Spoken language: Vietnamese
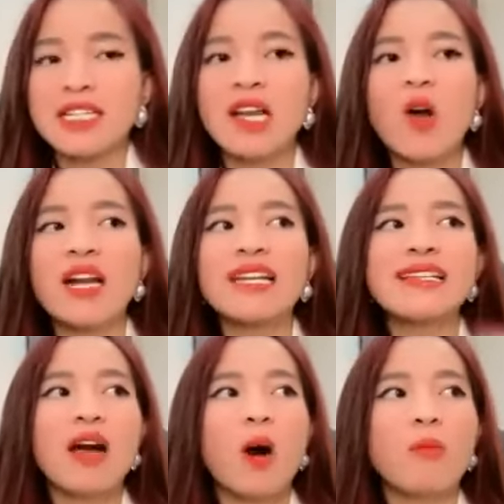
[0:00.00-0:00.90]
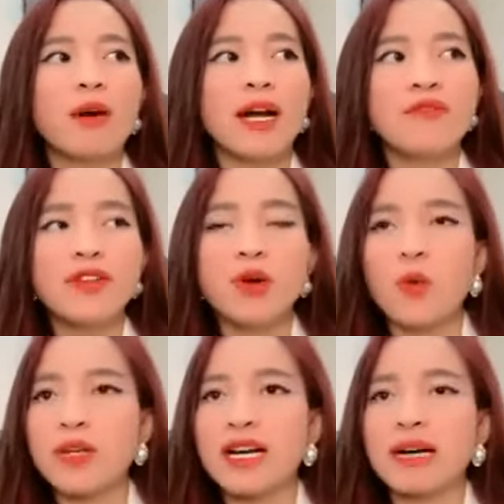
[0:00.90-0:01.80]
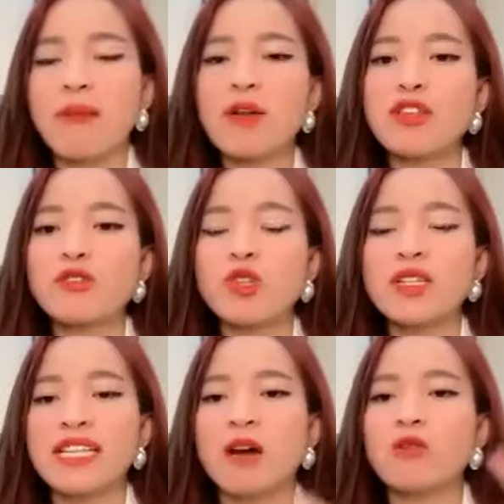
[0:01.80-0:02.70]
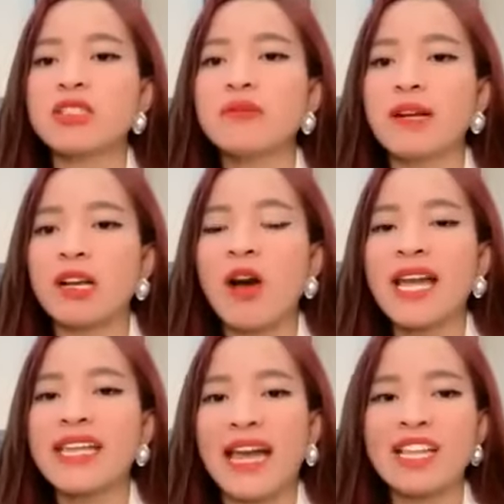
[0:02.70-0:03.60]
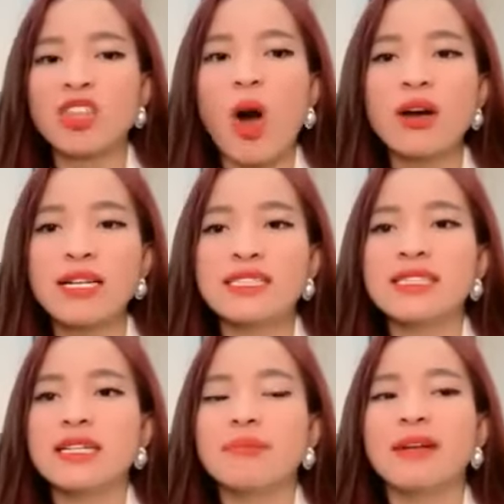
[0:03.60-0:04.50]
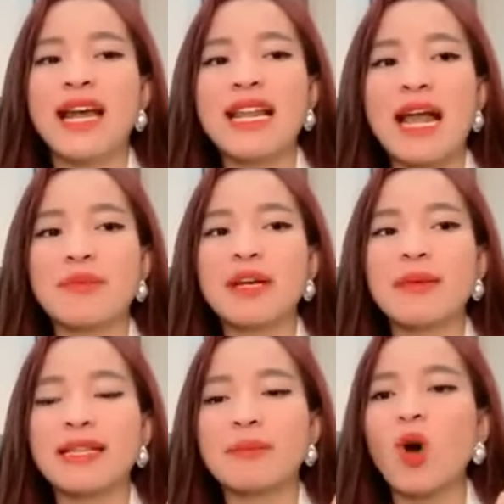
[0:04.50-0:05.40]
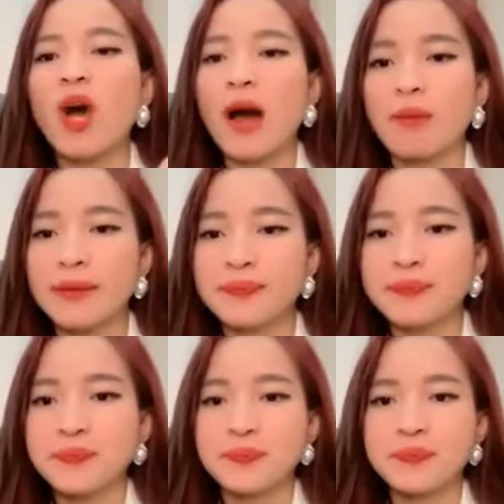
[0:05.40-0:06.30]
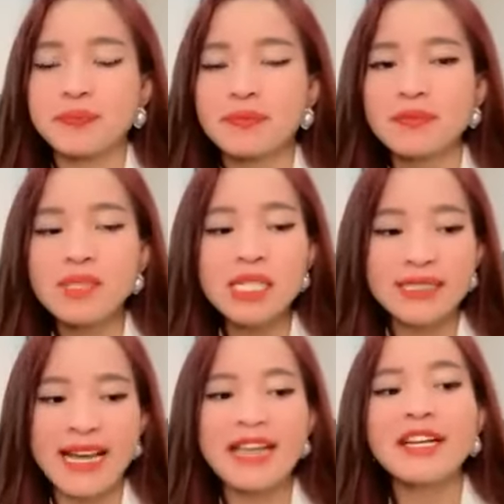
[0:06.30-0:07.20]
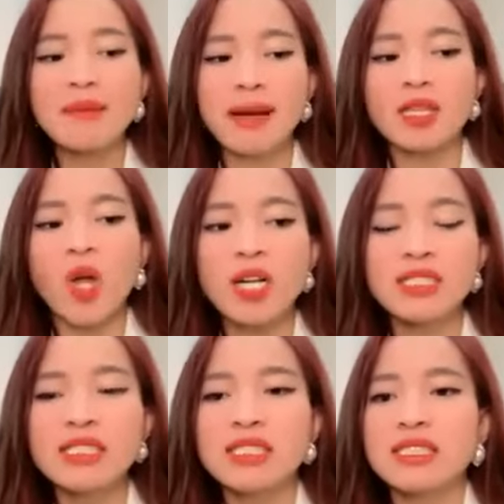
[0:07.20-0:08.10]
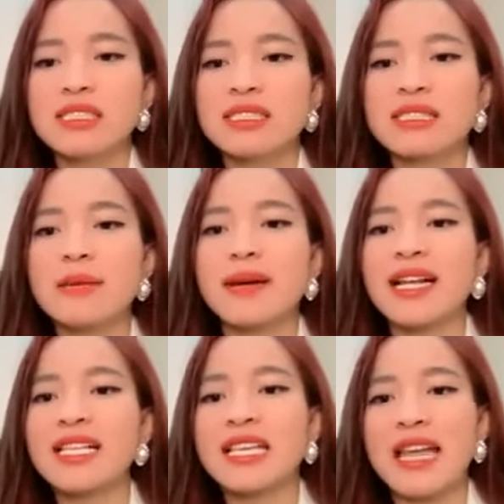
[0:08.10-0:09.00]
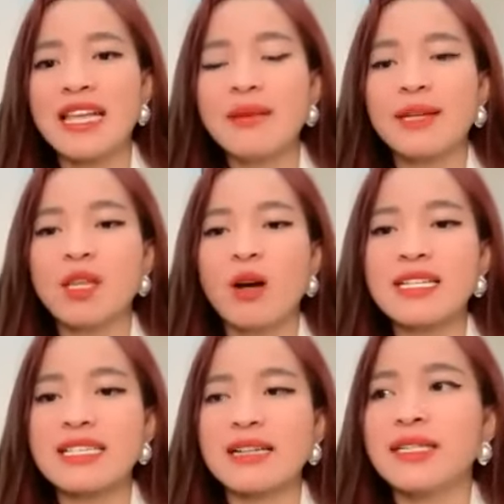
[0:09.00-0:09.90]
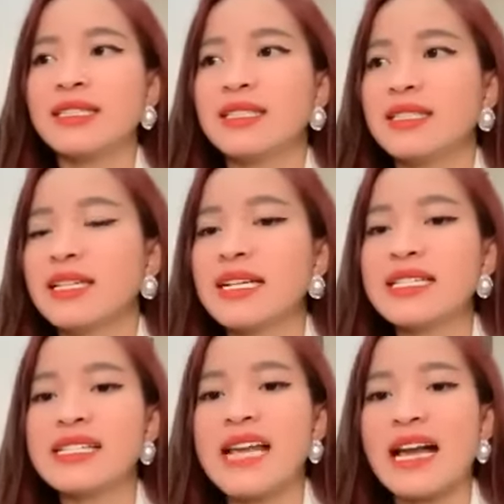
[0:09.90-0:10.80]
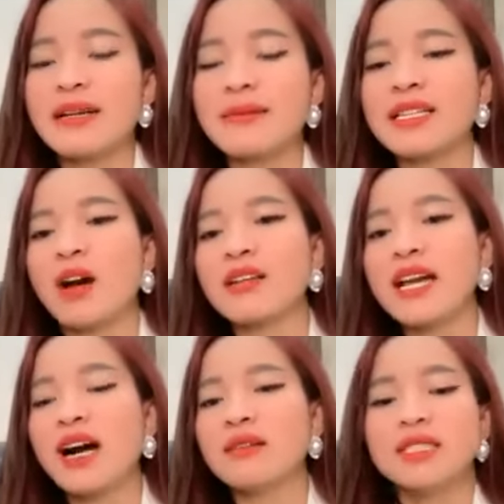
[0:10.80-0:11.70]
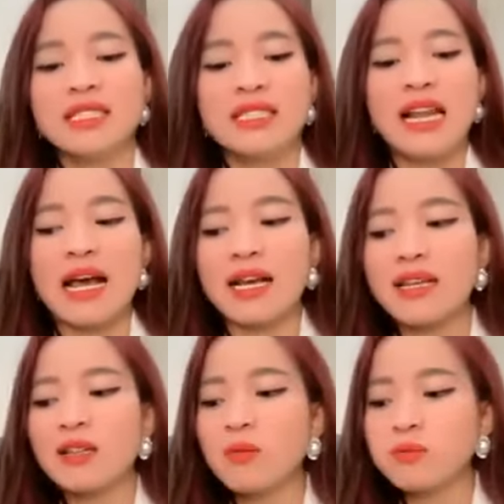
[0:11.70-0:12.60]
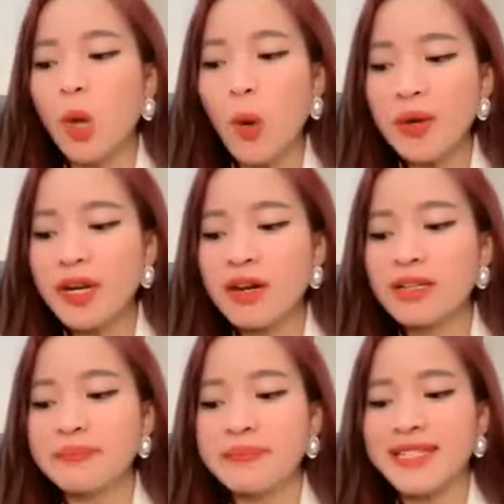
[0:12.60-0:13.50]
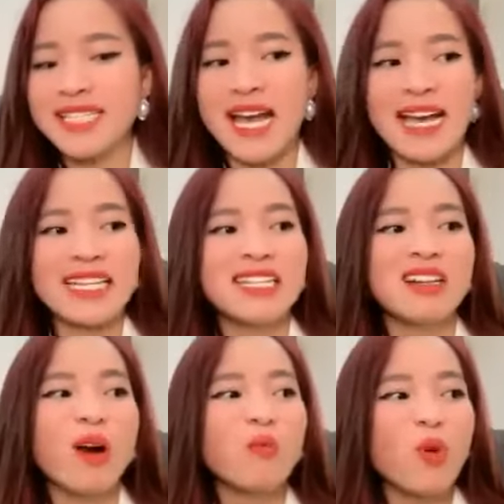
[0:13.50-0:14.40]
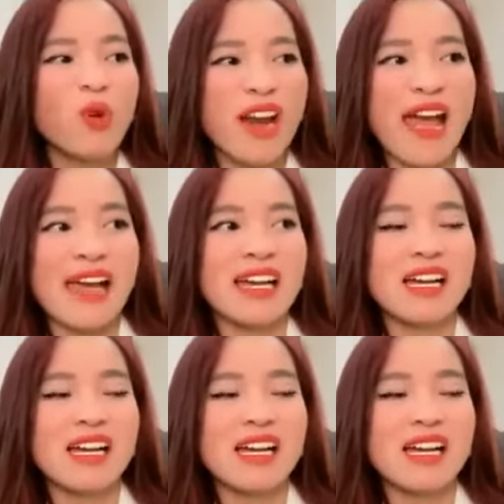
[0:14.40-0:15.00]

Đó là lý do mà em ví dụ nha, bao nhiêu số anh chị hồi xưa mình có hay giải toán, mình hay làm những cái bài tập toán học, giải những cái bài toán. Khi mà các anh chị giải những bài toán thì sao ạ? Khi anh chị giải những bài toán nhớ không? Là cái lúc tối đó, đó mình giải nó không có ra.